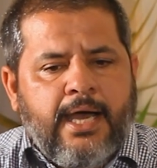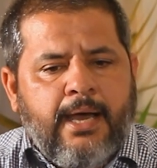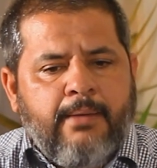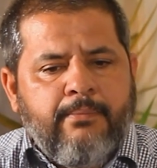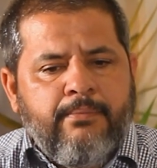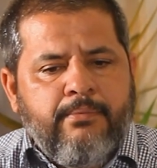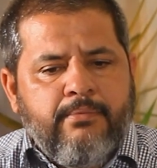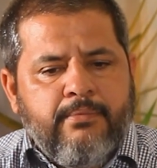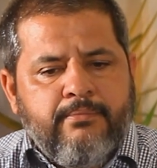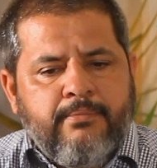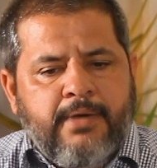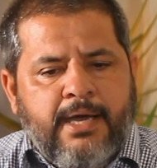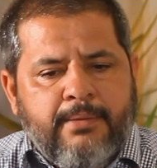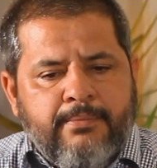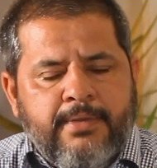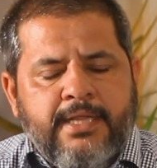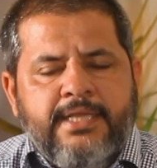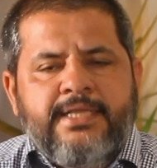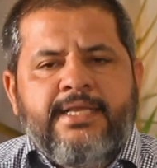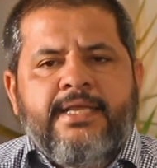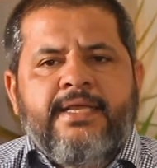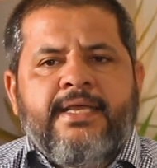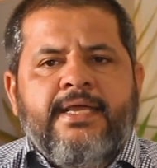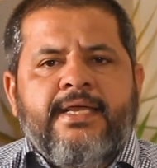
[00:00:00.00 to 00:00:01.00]
अब
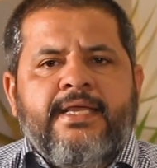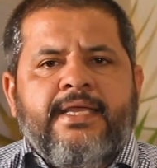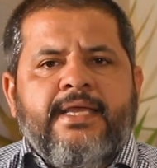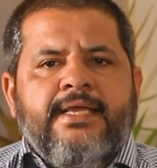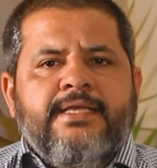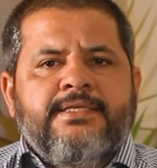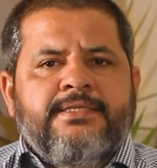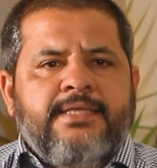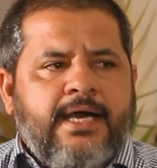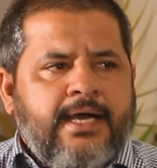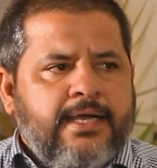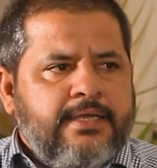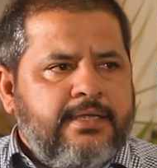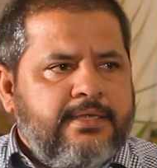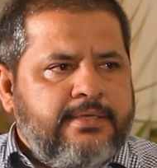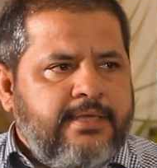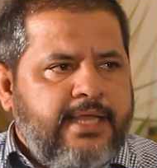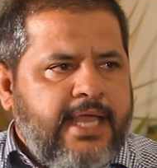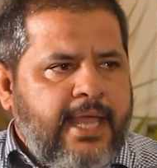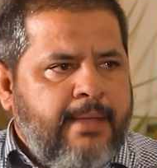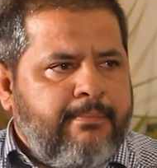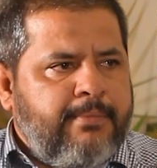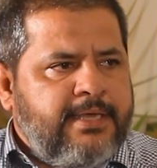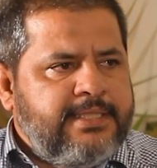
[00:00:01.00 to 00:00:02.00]
मामला यह है कि इसाक
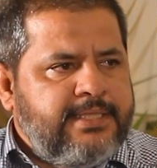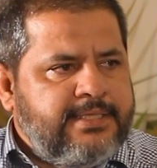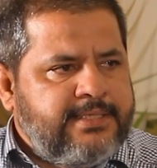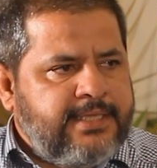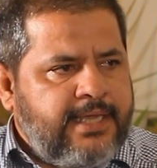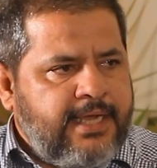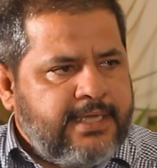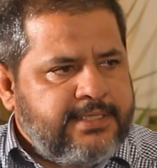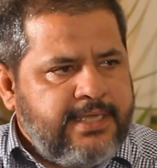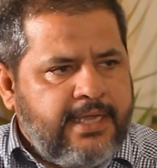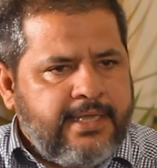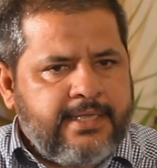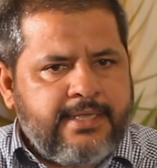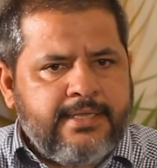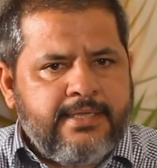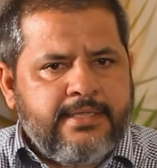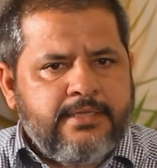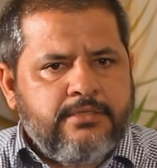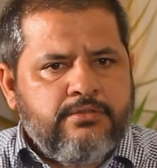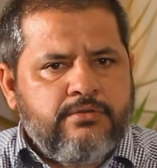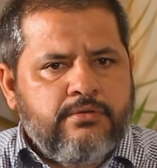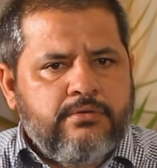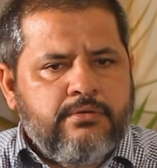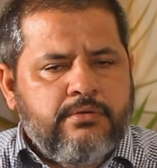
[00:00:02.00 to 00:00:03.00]
अहमद इसाक
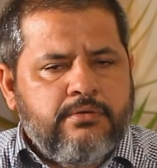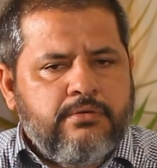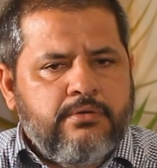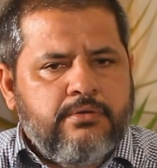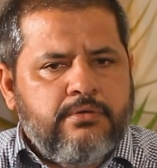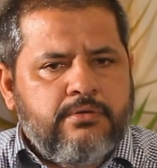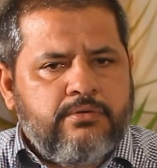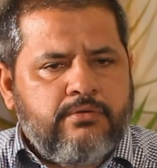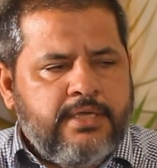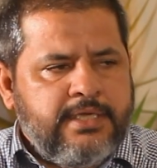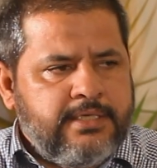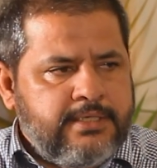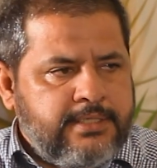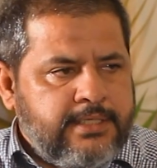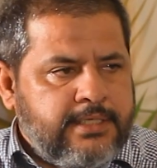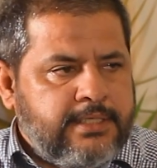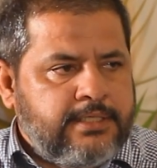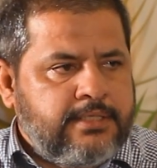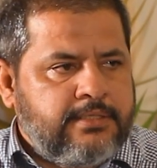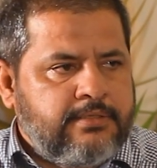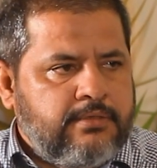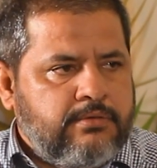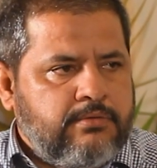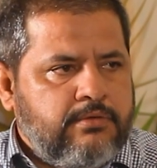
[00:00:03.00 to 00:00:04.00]
जहांगीर जो ट्वेंटी
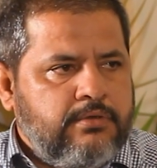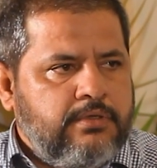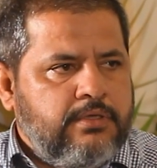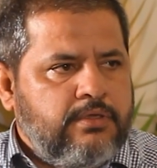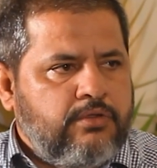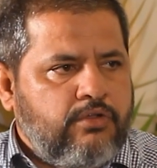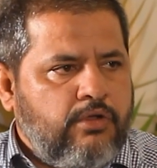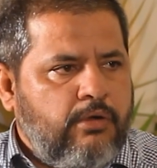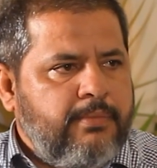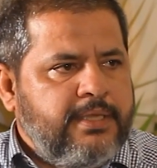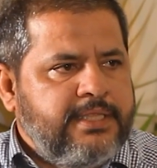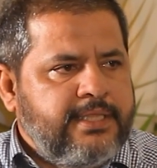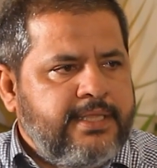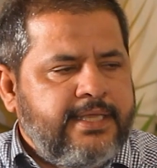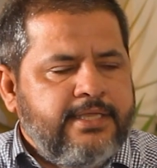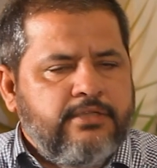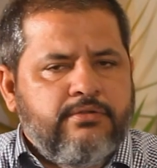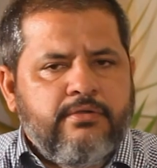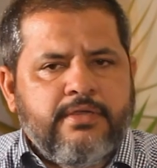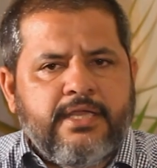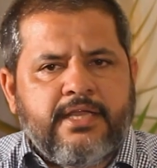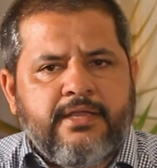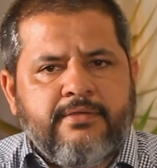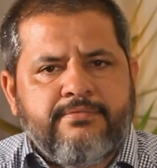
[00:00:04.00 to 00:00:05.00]
कॉमन के
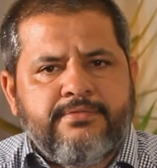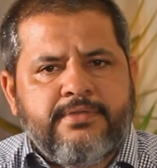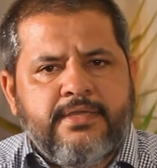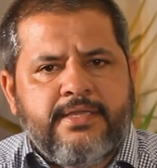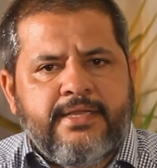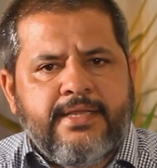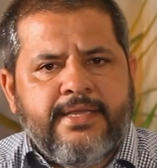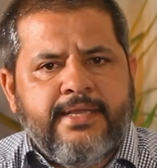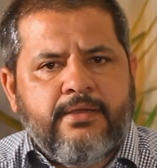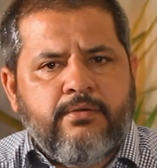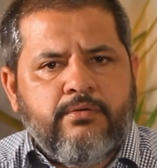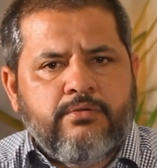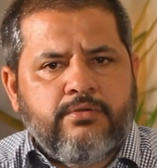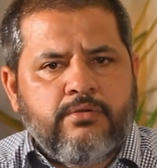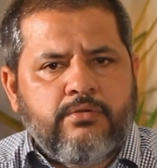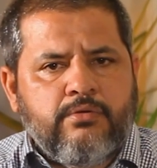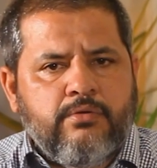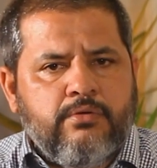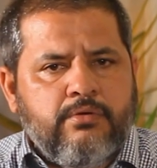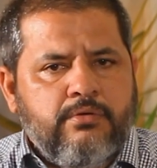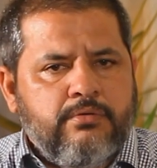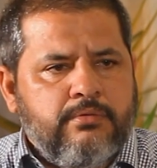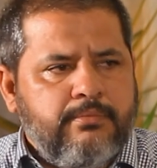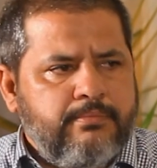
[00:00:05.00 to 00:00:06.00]
जो एक अफसर हैं
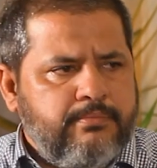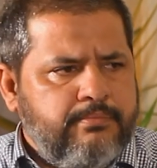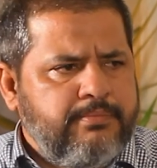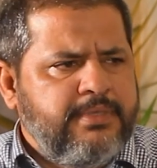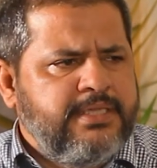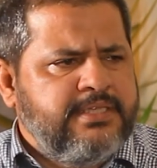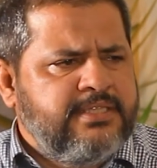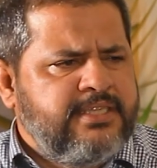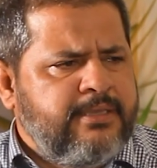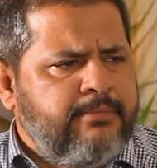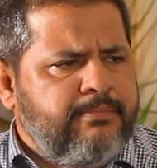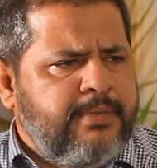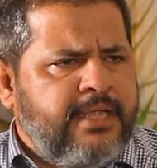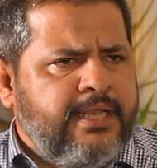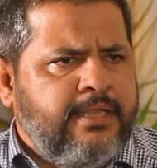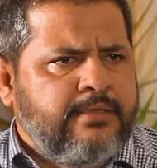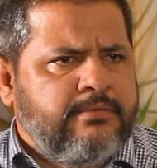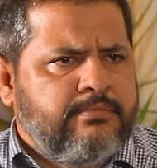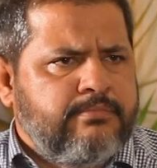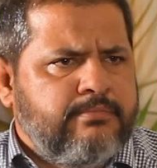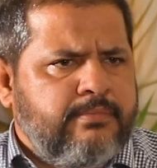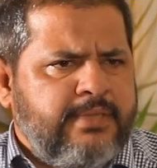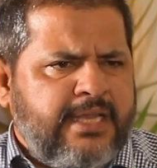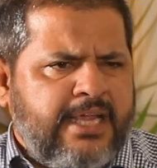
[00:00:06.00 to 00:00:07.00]
उनको 20 दिन
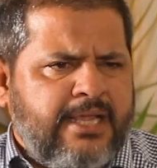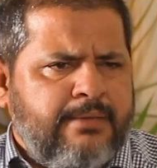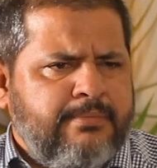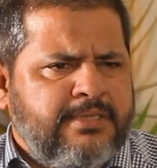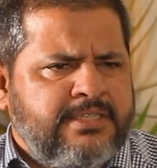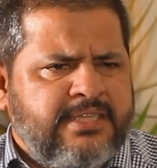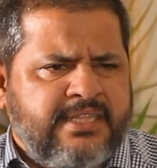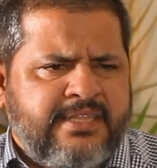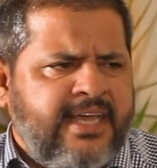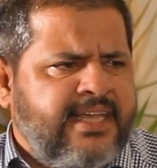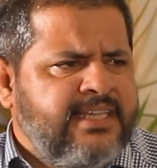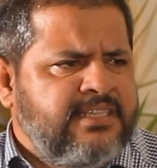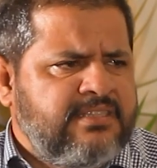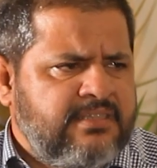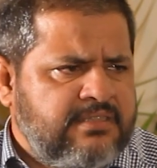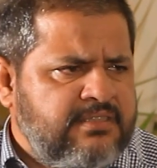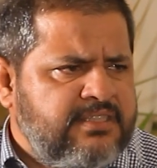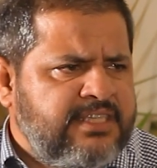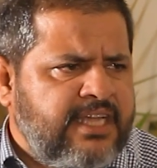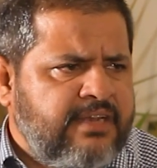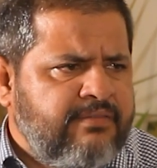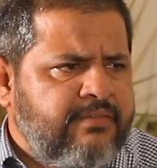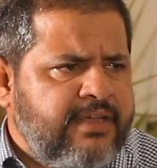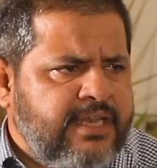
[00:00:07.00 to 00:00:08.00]
पहले मेरे ख्याल में सत्ताईस
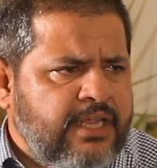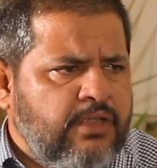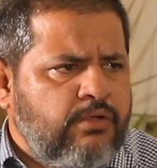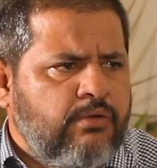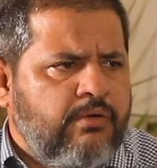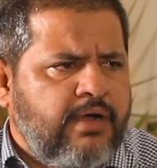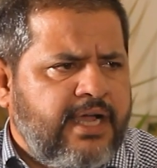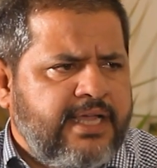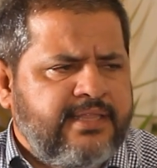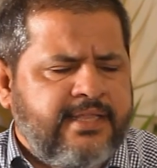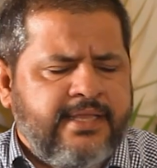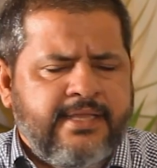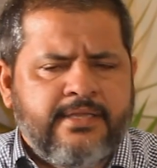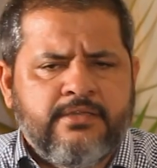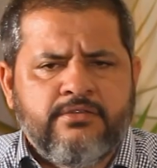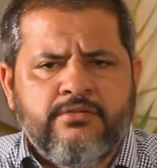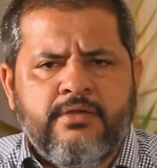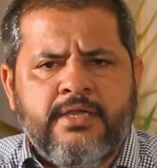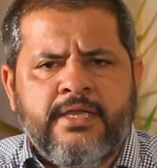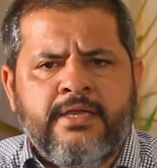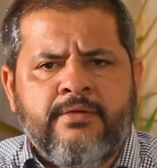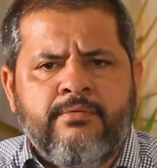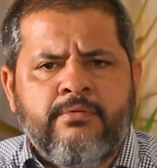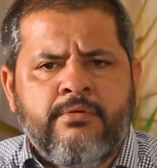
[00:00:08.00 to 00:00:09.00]
जनवरी को आई थिंक
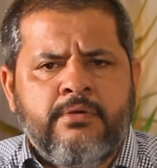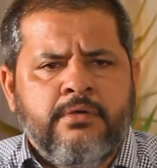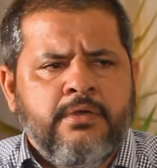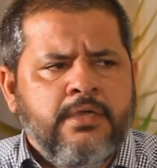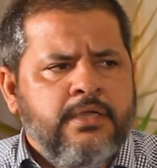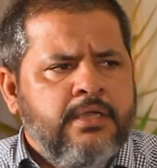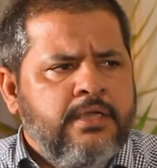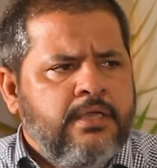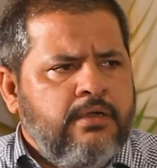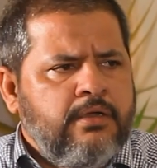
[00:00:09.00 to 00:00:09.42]
जो है वो